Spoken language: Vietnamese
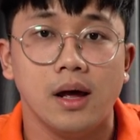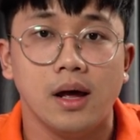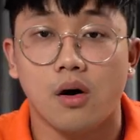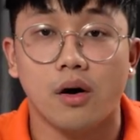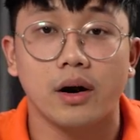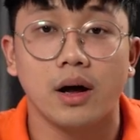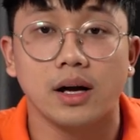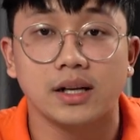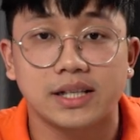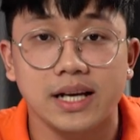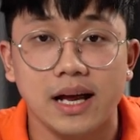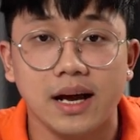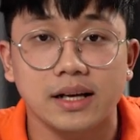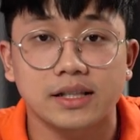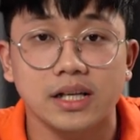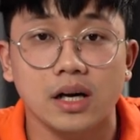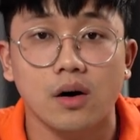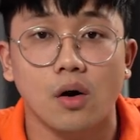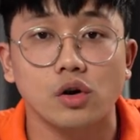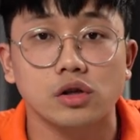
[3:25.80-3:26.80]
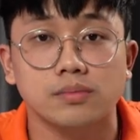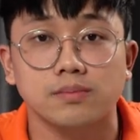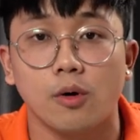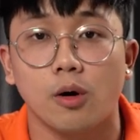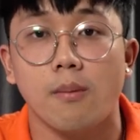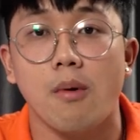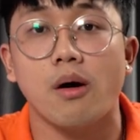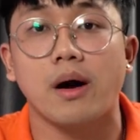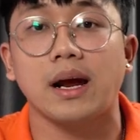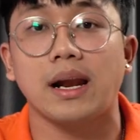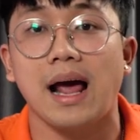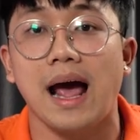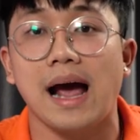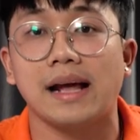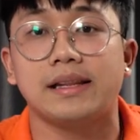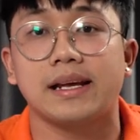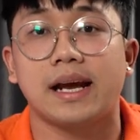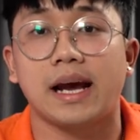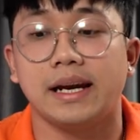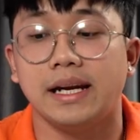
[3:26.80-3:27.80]
còn ở trên cái chiếc Osmo Pocket
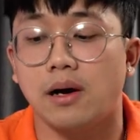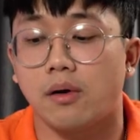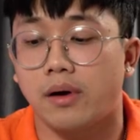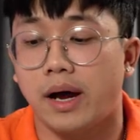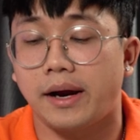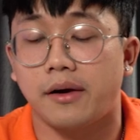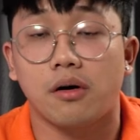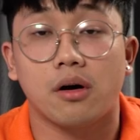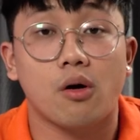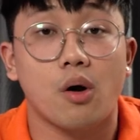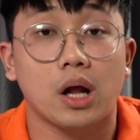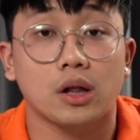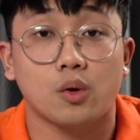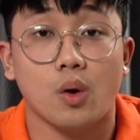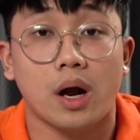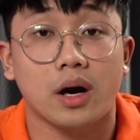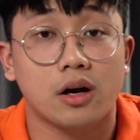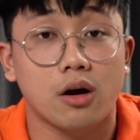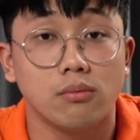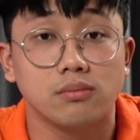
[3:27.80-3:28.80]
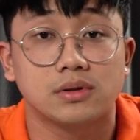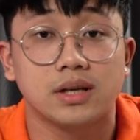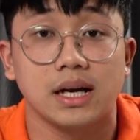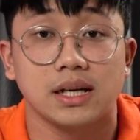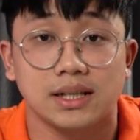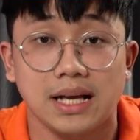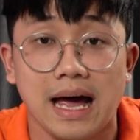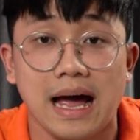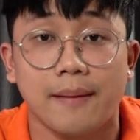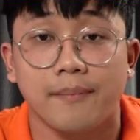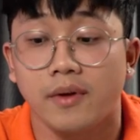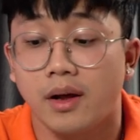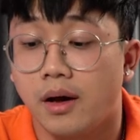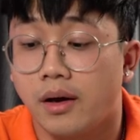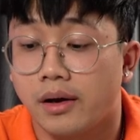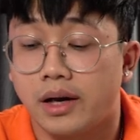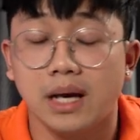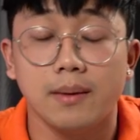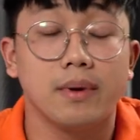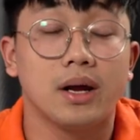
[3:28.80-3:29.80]
2 thì cái điều này nó hoàn toàn không xảy ra
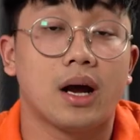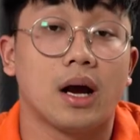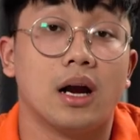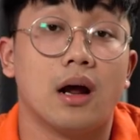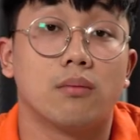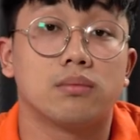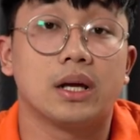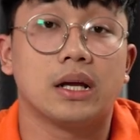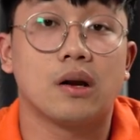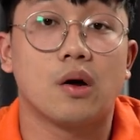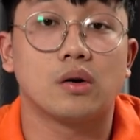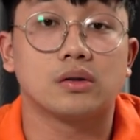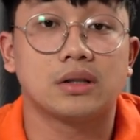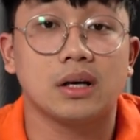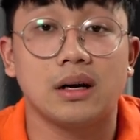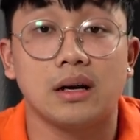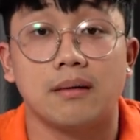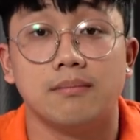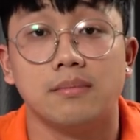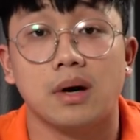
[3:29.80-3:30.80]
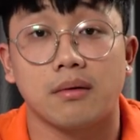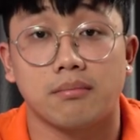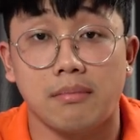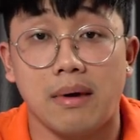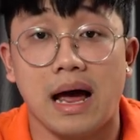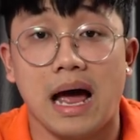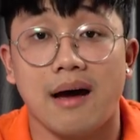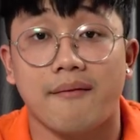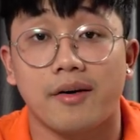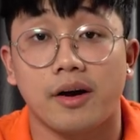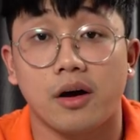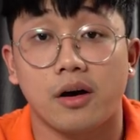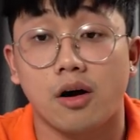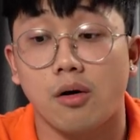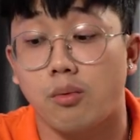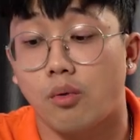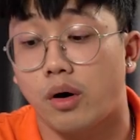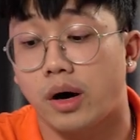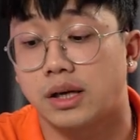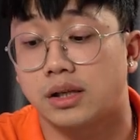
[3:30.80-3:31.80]
khi mình khởi động thì nó rất là mượt mà và nó
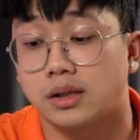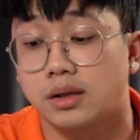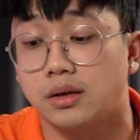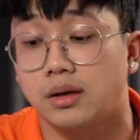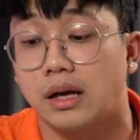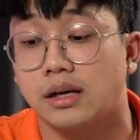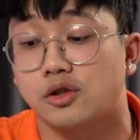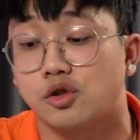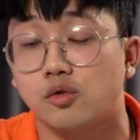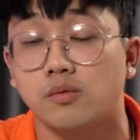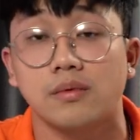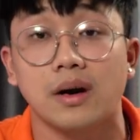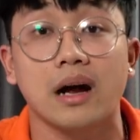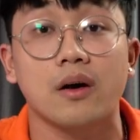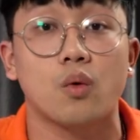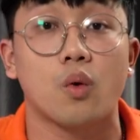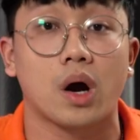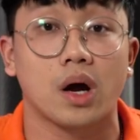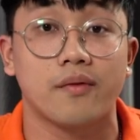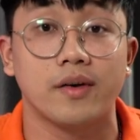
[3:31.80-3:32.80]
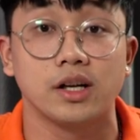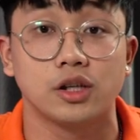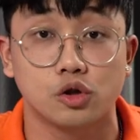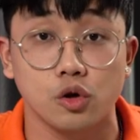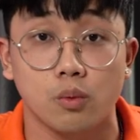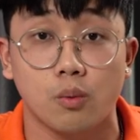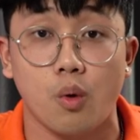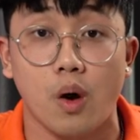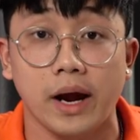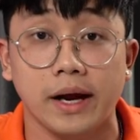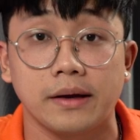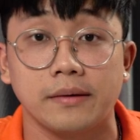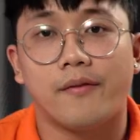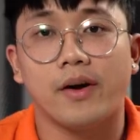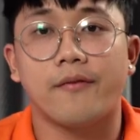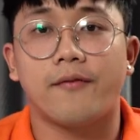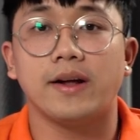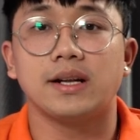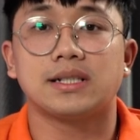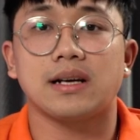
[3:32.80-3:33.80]
không có cái sự là rung lắc của cái phần trục quay
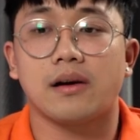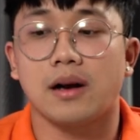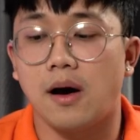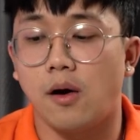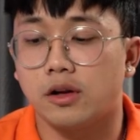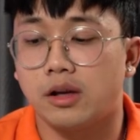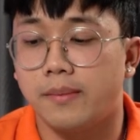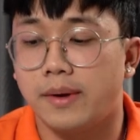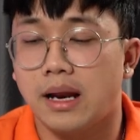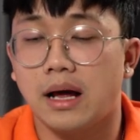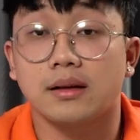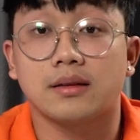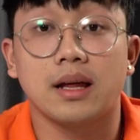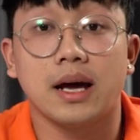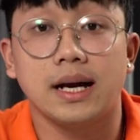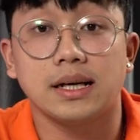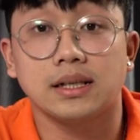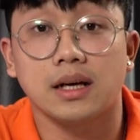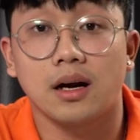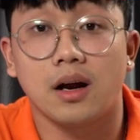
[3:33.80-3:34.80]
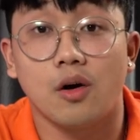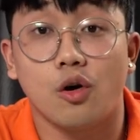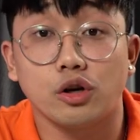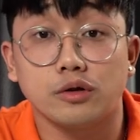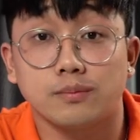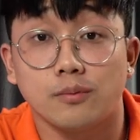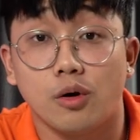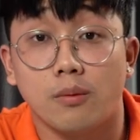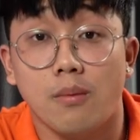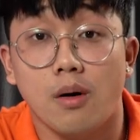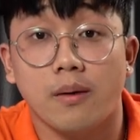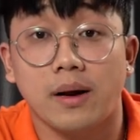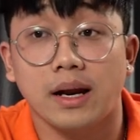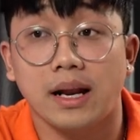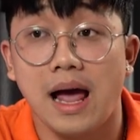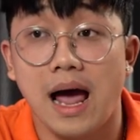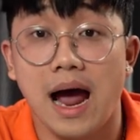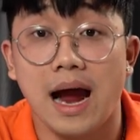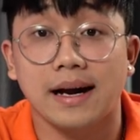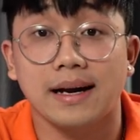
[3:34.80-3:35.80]
về phần dạo đầu thì mình đang thấy rằng là Osmo
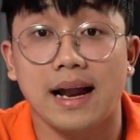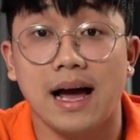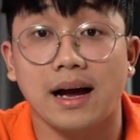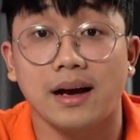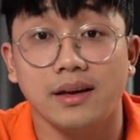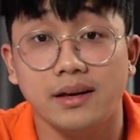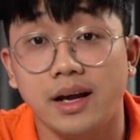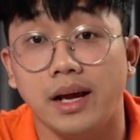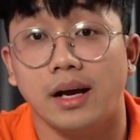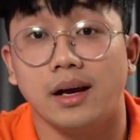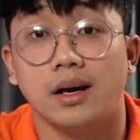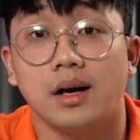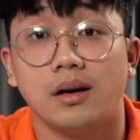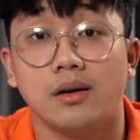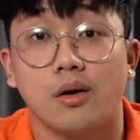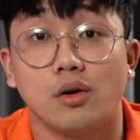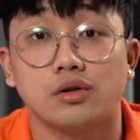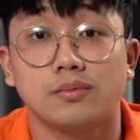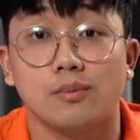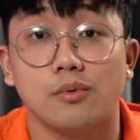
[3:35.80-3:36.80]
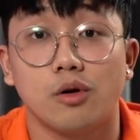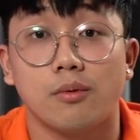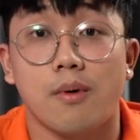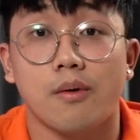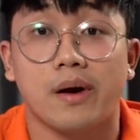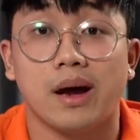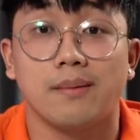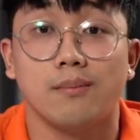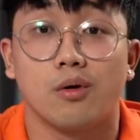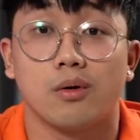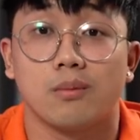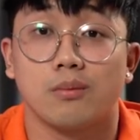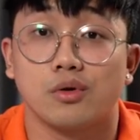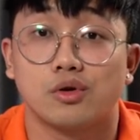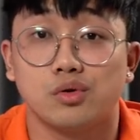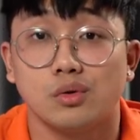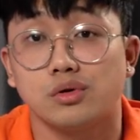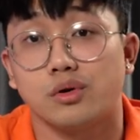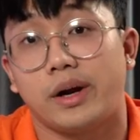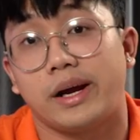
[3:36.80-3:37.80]
Pocket 2 đang nhỉnh hơn Osmo Pocket 1 một
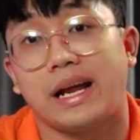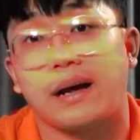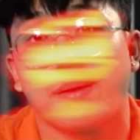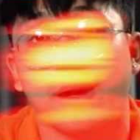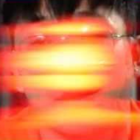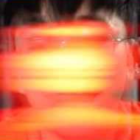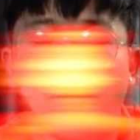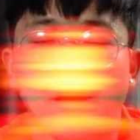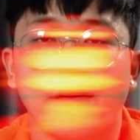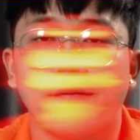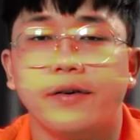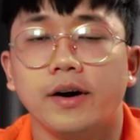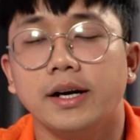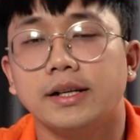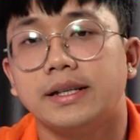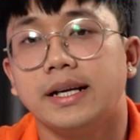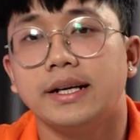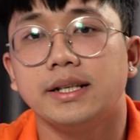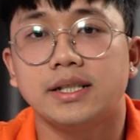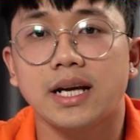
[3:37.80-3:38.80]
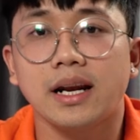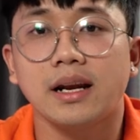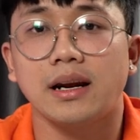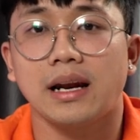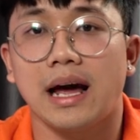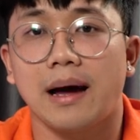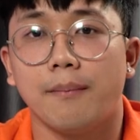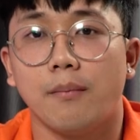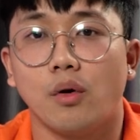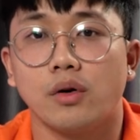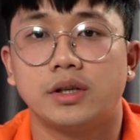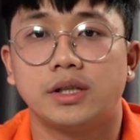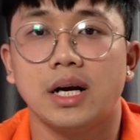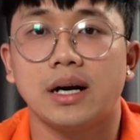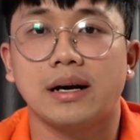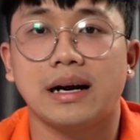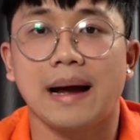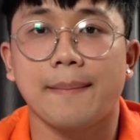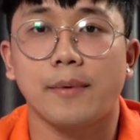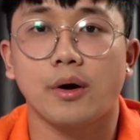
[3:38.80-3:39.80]
chút rồi anh em ạ và với tính chất là một
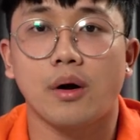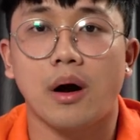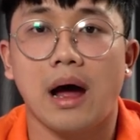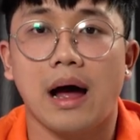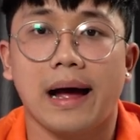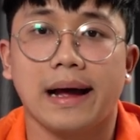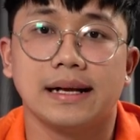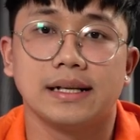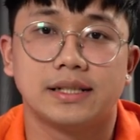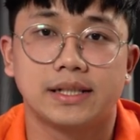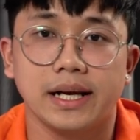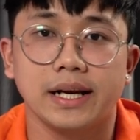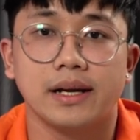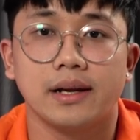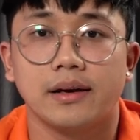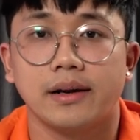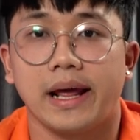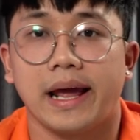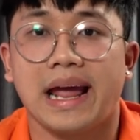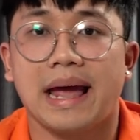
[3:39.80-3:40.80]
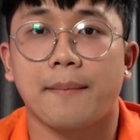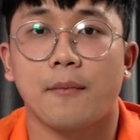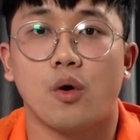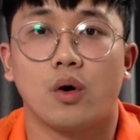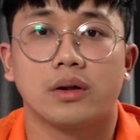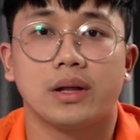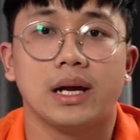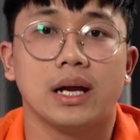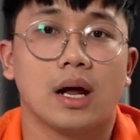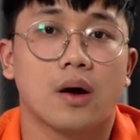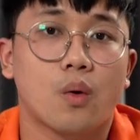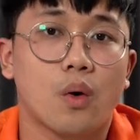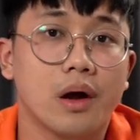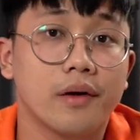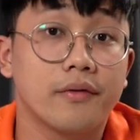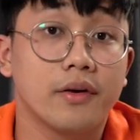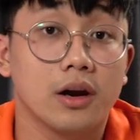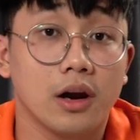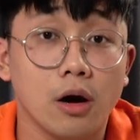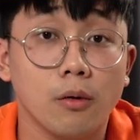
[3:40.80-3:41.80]
chiếc camera hành trình để anh em có thể là
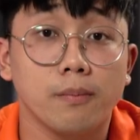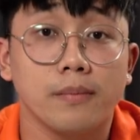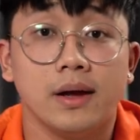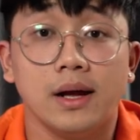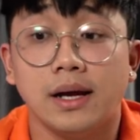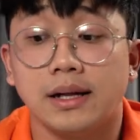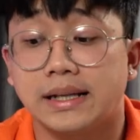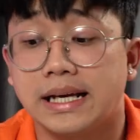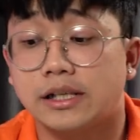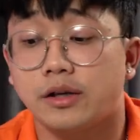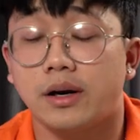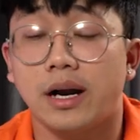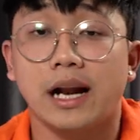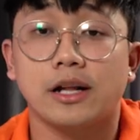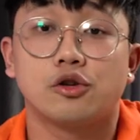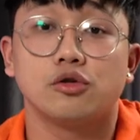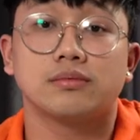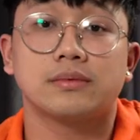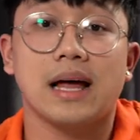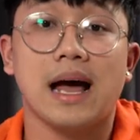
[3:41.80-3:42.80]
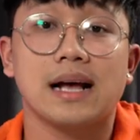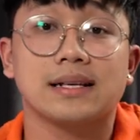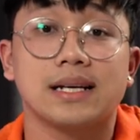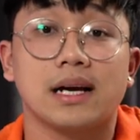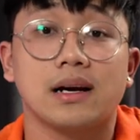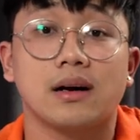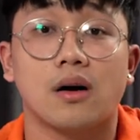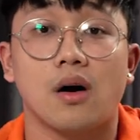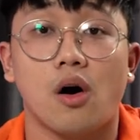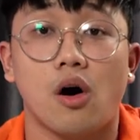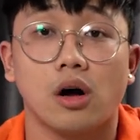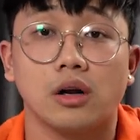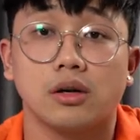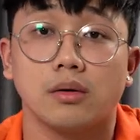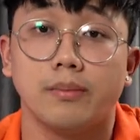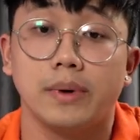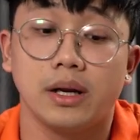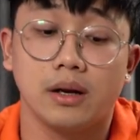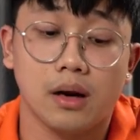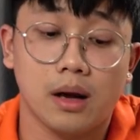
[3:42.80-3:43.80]
quay vlog thế cho nên là chúng ta sẽ có cho
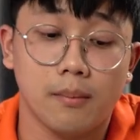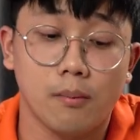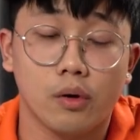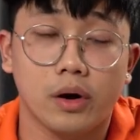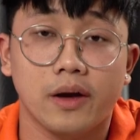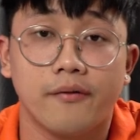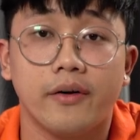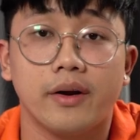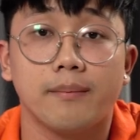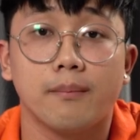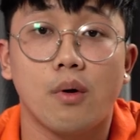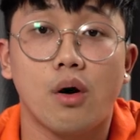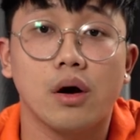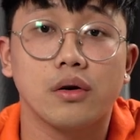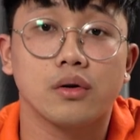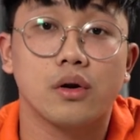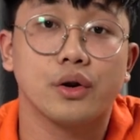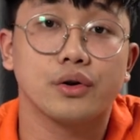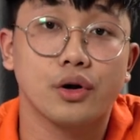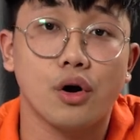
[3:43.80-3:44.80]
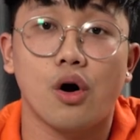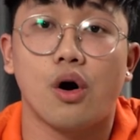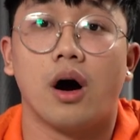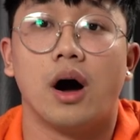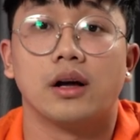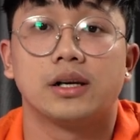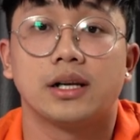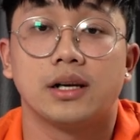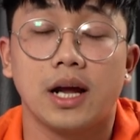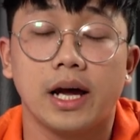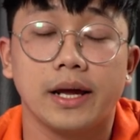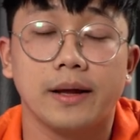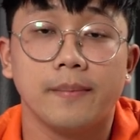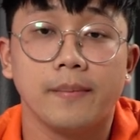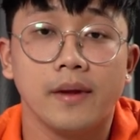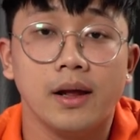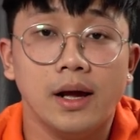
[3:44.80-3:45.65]
mình là một cái phần mo nho nhỏ ở trên đây